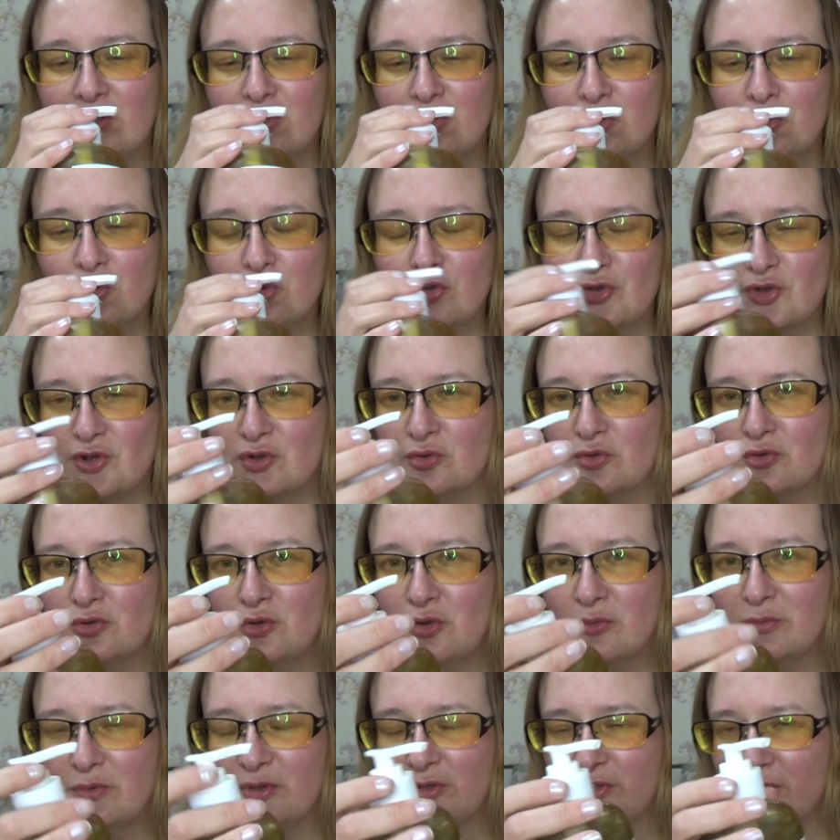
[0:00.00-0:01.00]
Тоже
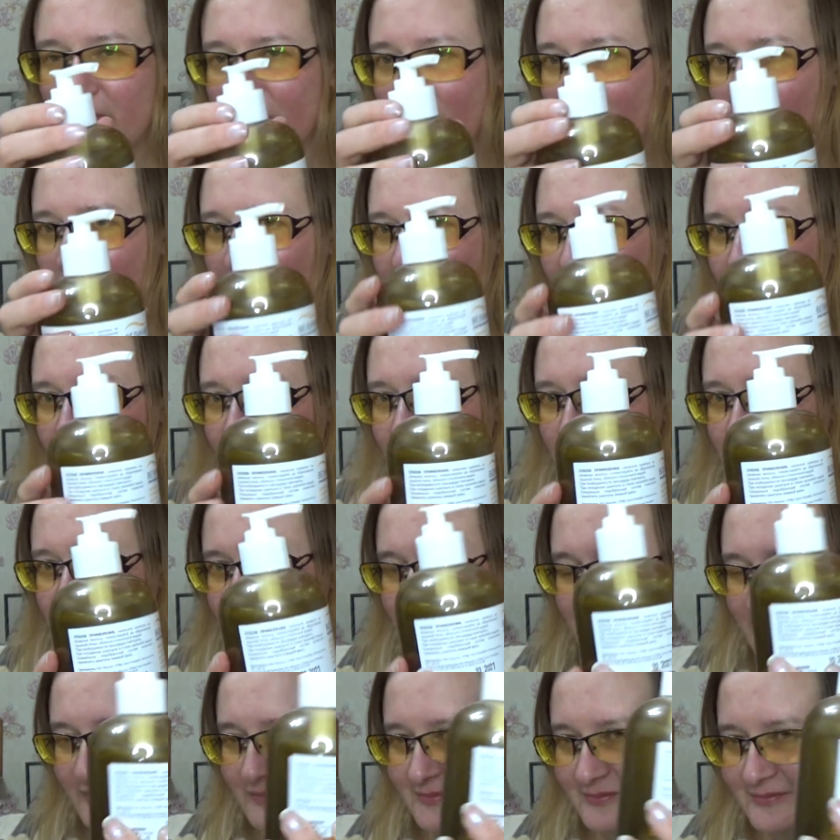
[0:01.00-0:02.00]
удобный такой
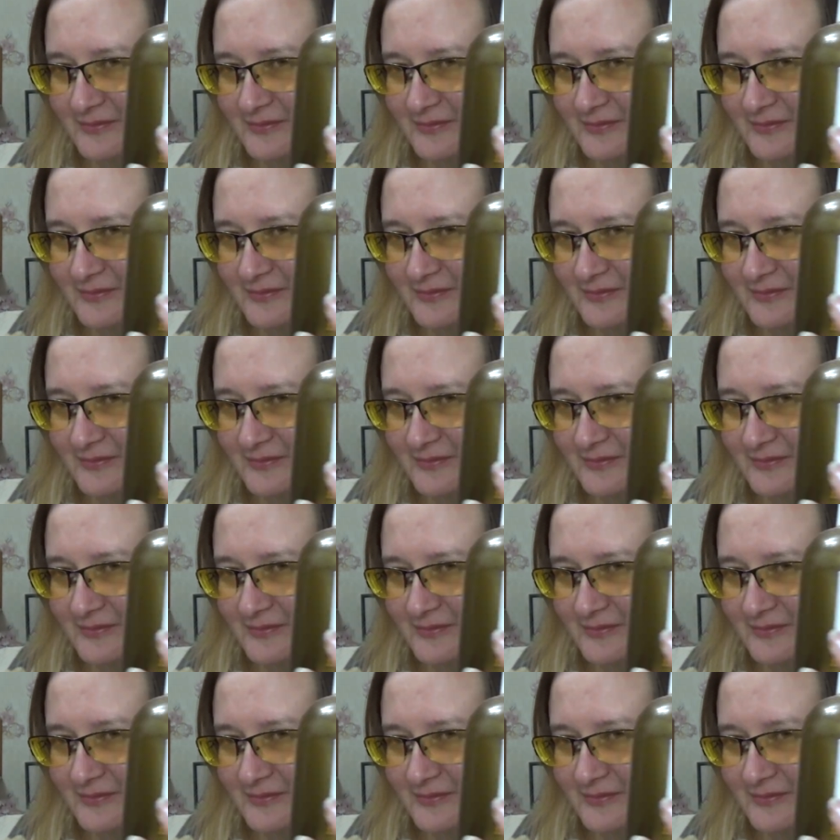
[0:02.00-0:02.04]
дозатор.